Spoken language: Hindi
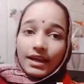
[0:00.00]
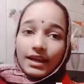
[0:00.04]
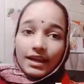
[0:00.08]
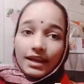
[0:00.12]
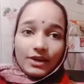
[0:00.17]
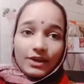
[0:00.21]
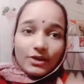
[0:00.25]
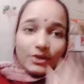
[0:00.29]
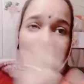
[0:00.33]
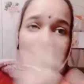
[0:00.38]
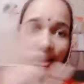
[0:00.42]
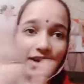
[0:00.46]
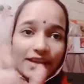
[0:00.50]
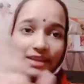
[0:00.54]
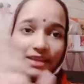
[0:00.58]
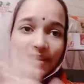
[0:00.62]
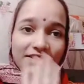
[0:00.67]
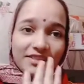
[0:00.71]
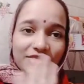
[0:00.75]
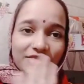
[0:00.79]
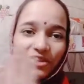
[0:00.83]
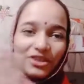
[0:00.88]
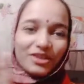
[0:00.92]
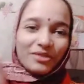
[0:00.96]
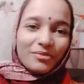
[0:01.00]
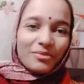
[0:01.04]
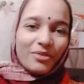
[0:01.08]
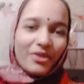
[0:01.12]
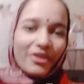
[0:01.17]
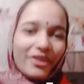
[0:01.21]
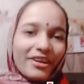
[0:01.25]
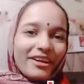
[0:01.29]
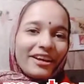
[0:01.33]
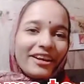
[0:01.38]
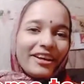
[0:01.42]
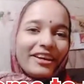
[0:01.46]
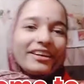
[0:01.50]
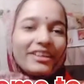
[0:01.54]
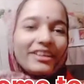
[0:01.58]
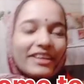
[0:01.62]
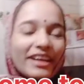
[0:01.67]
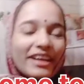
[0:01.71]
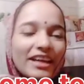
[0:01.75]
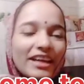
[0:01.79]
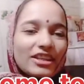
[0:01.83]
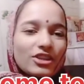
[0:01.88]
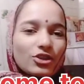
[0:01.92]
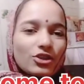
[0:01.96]
हेलो गाइस गुड मॉर्निंग
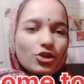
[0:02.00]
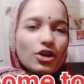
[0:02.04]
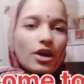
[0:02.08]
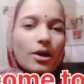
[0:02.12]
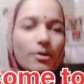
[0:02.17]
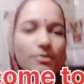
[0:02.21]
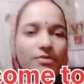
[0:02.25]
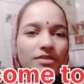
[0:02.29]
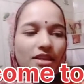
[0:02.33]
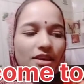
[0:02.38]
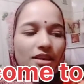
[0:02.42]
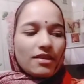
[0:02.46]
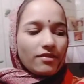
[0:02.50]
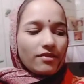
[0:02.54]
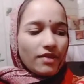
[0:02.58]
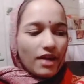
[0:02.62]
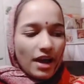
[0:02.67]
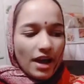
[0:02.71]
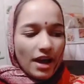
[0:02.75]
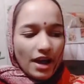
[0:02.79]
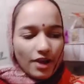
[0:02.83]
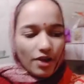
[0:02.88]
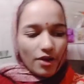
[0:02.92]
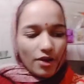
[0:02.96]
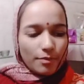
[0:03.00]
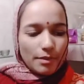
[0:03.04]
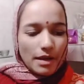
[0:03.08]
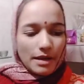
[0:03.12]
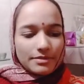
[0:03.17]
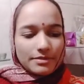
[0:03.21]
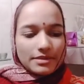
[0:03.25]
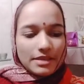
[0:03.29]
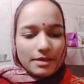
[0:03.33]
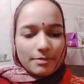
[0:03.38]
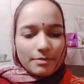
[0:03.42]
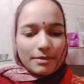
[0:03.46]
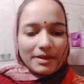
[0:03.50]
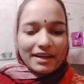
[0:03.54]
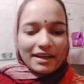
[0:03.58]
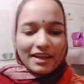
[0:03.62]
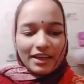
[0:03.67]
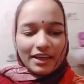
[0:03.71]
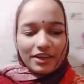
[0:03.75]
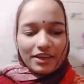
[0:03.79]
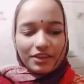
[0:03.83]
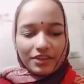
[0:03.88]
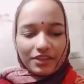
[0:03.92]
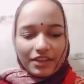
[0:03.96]
कैसे हो आप सब आई होप आप सब
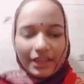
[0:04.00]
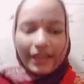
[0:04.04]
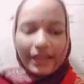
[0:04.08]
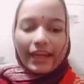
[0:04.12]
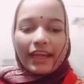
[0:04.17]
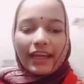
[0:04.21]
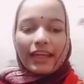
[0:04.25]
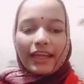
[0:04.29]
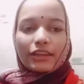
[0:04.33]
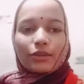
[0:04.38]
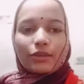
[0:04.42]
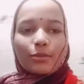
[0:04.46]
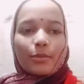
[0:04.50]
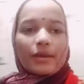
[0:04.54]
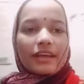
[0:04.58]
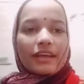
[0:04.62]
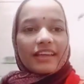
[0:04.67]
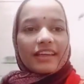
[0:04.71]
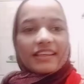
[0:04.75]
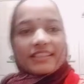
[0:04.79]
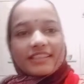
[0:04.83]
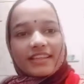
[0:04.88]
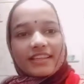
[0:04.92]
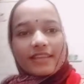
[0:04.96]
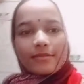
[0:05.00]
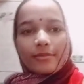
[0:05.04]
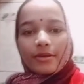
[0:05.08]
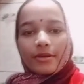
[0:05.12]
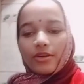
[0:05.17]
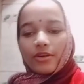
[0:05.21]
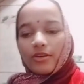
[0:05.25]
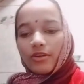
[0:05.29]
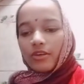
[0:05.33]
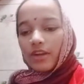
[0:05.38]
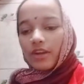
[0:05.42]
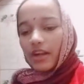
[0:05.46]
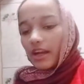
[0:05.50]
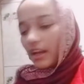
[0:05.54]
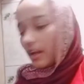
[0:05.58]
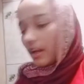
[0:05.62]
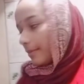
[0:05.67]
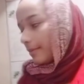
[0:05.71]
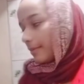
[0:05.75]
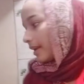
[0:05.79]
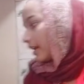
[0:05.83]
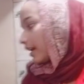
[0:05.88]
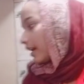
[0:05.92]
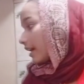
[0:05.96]
बढ़िया होंगे तो मैं किचन में हूँ खाना
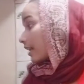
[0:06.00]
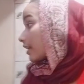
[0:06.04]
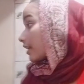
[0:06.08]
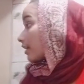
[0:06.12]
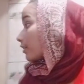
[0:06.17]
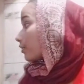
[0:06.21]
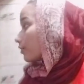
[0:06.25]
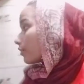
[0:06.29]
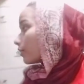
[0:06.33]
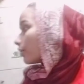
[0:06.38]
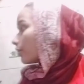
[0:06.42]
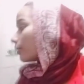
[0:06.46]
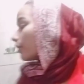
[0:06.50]
बना रही हूँ